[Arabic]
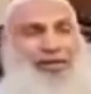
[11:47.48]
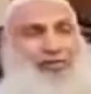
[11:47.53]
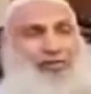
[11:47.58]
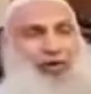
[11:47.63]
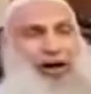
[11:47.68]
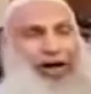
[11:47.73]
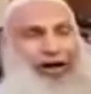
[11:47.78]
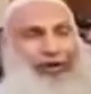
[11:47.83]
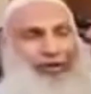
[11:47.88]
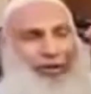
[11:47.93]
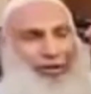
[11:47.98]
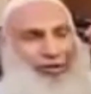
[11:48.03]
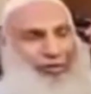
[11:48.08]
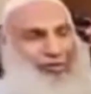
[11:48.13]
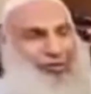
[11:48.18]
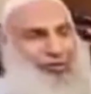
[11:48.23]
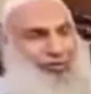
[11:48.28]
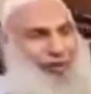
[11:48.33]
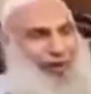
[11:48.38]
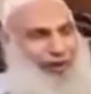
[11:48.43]
واحد
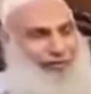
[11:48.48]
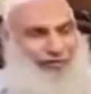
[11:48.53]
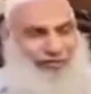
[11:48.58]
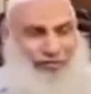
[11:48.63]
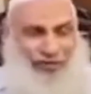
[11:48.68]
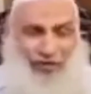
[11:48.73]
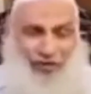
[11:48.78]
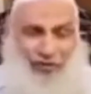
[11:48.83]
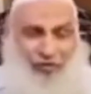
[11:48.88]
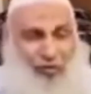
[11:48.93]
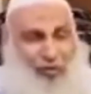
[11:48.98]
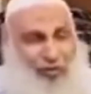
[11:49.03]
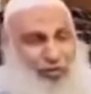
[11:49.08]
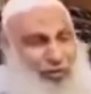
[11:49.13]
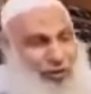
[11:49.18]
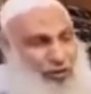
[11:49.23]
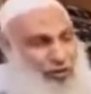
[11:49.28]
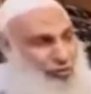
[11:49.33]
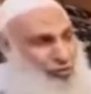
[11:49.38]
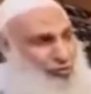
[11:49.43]
عنده ايمان فيكو
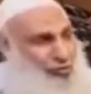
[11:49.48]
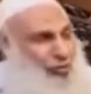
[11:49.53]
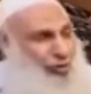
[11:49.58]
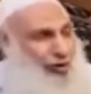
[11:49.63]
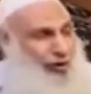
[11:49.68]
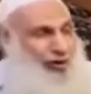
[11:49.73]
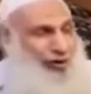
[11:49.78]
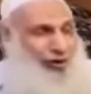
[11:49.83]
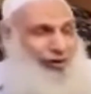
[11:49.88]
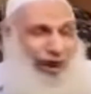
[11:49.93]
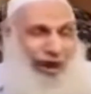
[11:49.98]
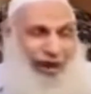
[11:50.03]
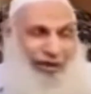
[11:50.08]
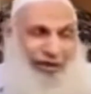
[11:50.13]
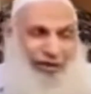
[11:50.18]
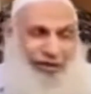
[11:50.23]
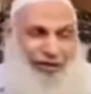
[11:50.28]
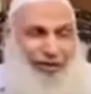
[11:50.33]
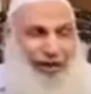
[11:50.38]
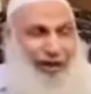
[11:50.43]
يورينا
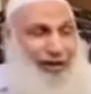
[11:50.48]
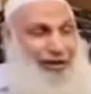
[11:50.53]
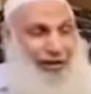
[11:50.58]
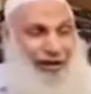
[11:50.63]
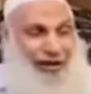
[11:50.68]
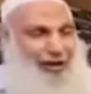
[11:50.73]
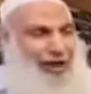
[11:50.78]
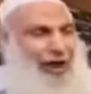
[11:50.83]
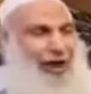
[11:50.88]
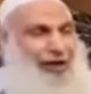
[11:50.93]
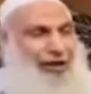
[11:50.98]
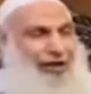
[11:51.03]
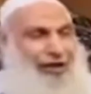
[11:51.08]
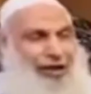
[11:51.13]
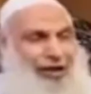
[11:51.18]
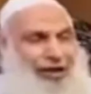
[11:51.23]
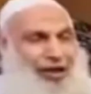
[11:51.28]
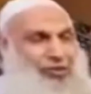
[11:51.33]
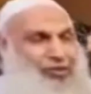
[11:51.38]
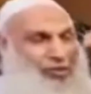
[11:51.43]
هيك خلي
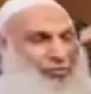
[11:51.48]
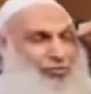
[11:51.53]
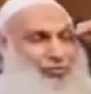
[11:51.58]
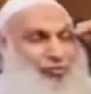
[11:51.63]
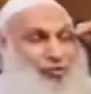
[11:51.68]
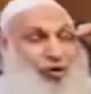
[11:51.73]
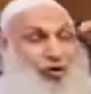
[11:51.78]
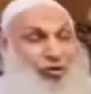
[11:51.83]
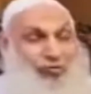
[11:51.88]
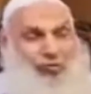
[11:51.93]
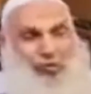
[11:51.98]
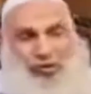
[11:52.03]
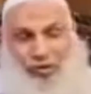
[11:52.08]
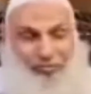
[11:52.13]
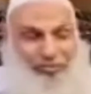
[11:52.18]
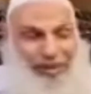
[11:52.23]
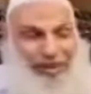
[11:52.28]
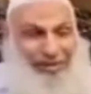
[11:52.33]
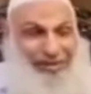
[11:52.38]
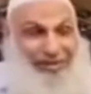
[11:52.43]
عينه بترمش
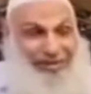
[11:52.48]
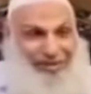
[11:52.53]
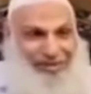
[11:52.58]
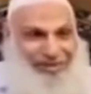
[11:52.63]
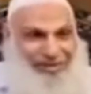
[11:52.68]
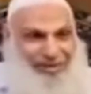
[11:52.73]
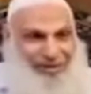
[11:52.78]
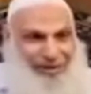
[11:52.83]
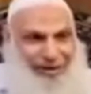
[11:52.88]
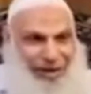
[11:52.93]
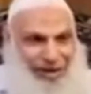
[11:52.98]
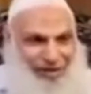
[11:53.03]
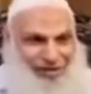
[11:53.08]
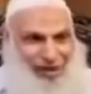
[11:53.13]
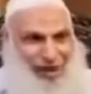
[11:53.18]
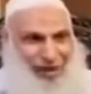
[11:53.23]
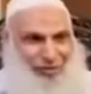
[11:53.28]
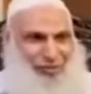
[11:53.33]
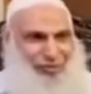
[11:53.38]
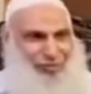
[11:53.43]
بس
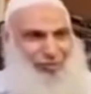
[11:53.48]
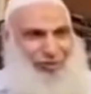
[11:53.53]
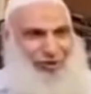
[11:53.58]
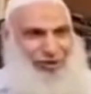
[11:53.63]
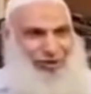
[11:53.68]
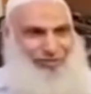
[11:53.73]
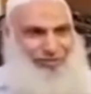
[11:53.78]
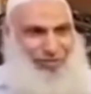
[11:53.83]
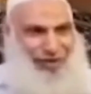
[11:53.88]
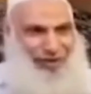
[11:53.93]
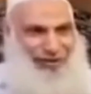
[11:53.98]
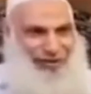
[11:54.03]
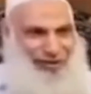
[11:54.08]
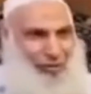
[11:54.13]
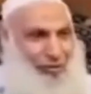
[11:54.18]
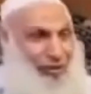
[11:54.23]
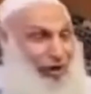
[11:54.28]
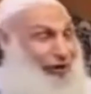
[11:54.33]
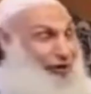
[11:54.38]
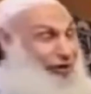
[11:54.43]
اشهد له بالايمان
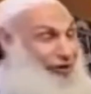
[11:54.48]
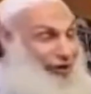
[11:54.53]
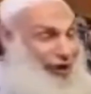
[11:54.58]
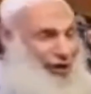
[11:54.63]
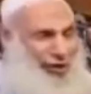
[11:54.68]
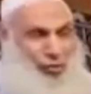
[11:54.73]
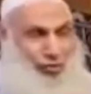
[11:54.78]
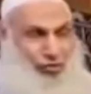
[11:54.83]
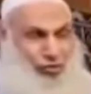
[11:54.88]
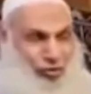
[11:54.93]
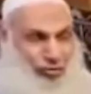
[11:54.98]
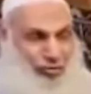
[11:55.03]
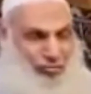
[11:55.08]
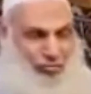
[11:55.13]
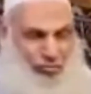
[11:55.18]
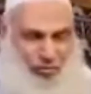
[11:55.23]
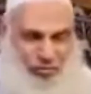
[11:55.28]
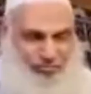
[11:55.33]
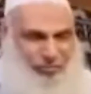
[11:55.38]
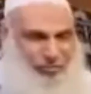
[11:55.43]
لو خليت عينه
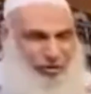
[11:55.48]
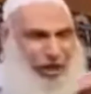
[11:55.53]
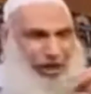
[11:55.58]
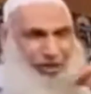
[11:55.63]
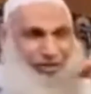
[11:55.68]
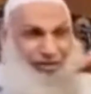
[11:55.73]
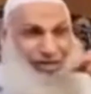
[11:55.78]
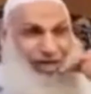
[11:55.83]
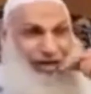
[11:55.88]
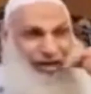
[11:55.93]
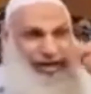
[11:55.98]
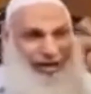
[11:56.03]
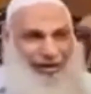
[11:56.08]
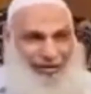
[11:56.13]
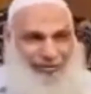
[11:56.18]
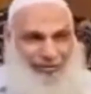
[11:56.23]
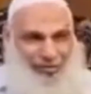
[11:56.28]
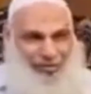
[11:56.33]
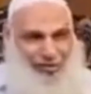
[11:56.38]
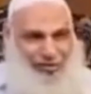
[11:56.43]
ترمش مش عايز
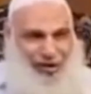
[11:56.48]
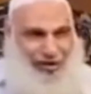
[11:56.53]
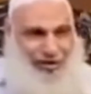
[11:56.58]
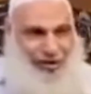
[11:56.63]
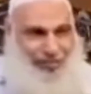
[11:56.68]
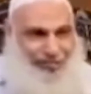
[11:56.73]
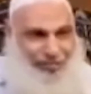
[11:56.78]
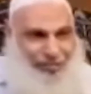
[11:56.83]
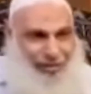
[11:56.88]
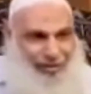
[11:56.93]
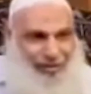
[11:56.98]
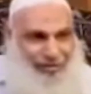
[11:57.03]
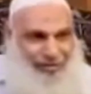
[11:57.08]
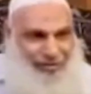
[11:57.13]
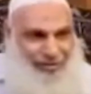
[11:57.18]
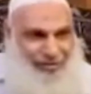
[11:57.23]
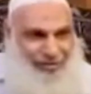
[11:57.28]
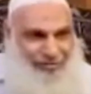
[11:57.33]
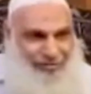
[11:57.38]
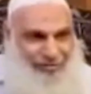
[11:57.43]
اكلم الصنم
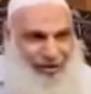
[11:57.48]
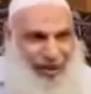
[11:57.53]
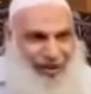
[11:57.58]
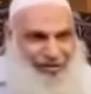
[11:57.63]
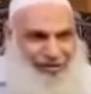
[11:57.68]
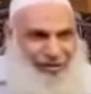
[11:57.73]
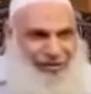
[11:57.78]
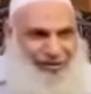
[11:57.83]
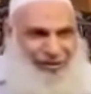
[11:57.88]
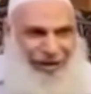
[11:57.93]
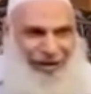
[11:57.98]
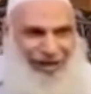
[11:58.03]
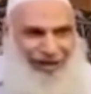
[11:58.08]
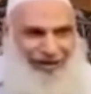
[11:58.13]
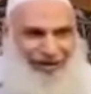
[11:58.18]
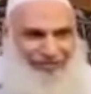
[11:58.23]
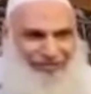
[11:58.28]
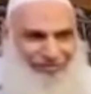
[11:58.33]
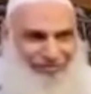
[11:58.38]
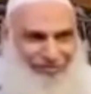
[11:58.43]
مش عايز
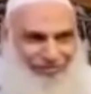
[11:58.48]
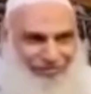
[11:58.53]
يتكلم